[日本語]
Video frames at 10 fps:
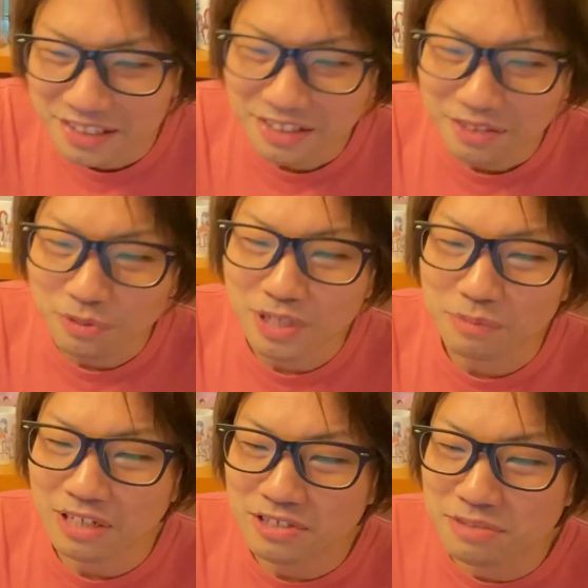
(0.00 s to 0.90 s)
今回
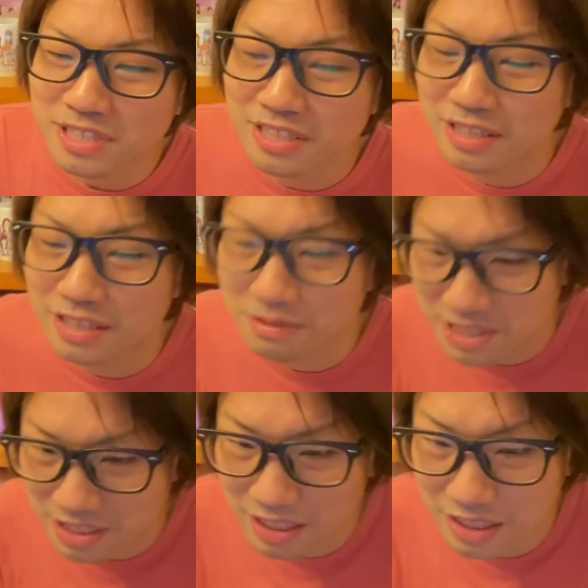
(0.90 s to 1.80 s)
も楽しませていただきま
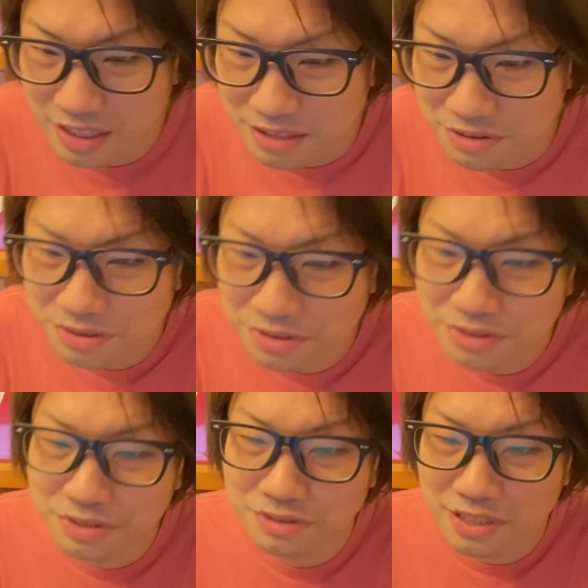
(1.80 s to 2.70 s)
した。
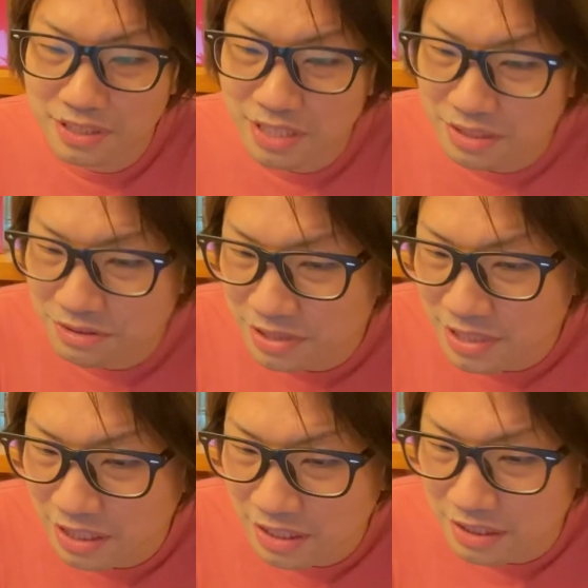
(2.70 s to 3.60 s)
ジュースジュースは
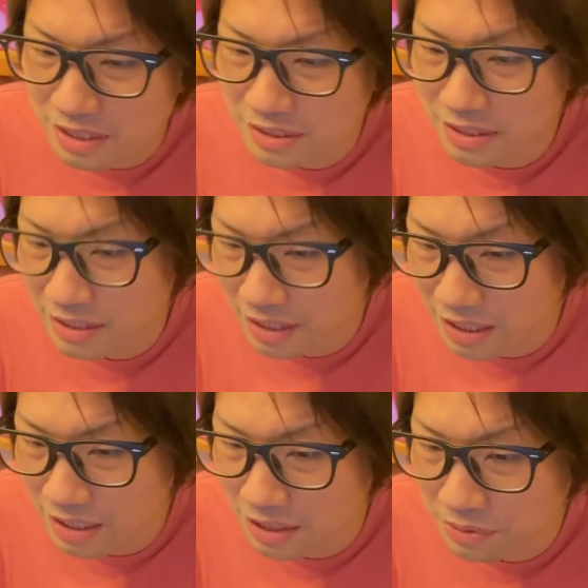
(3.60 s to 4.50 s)
2013年に結成さ
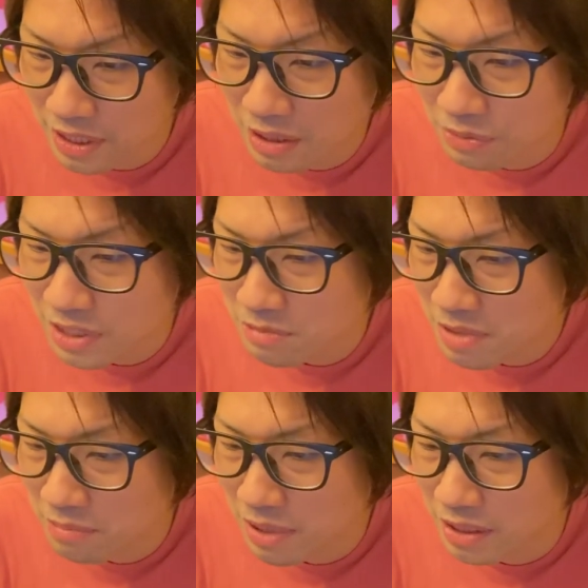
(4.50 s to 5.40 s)
れ、4年間同じ
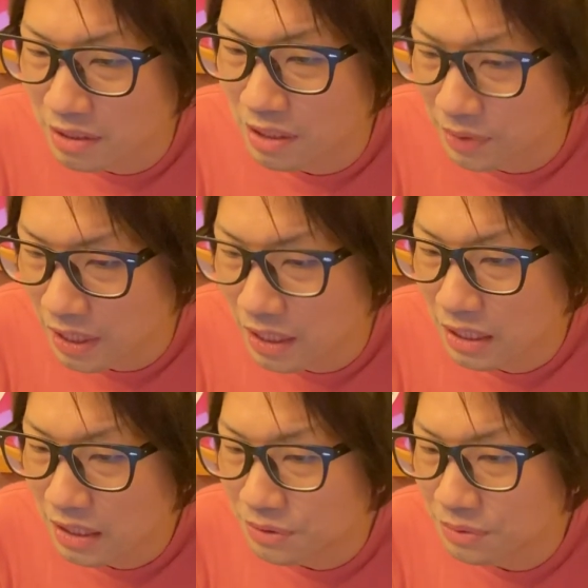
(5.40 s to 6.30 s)
メンバーだったので、
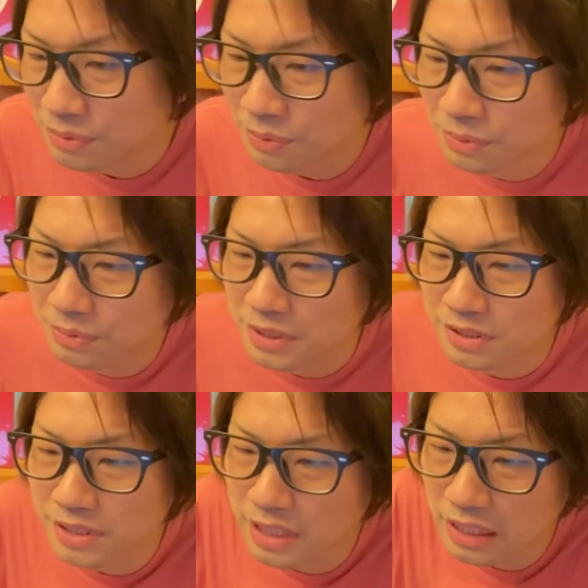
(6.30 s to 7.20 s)
キュートのように
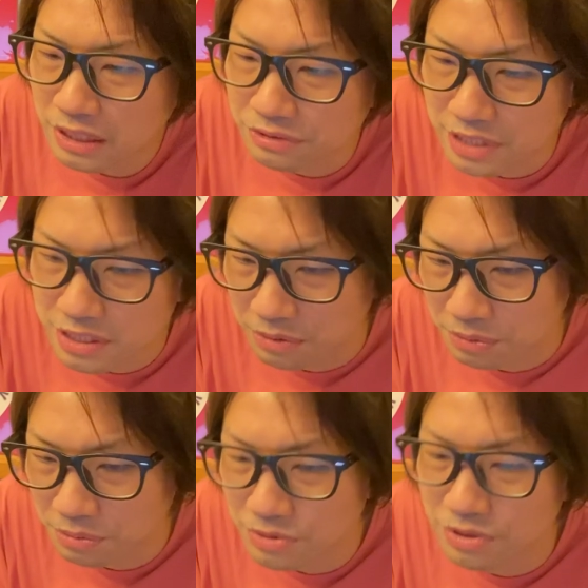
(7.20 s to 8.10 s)
追加加入なしだ
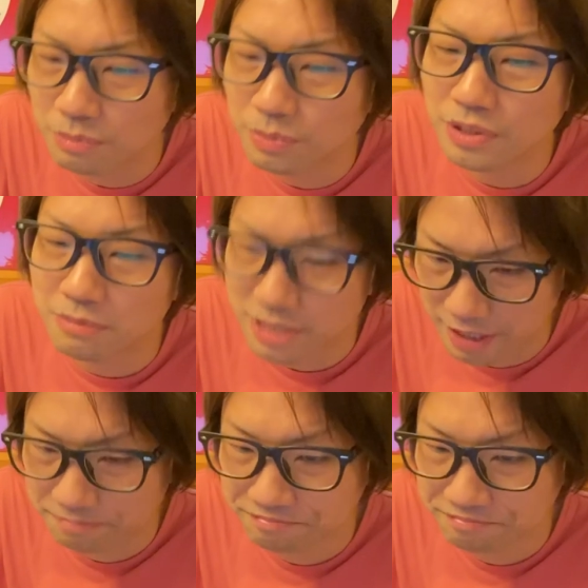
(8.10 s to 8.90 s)
と当時は思っていました。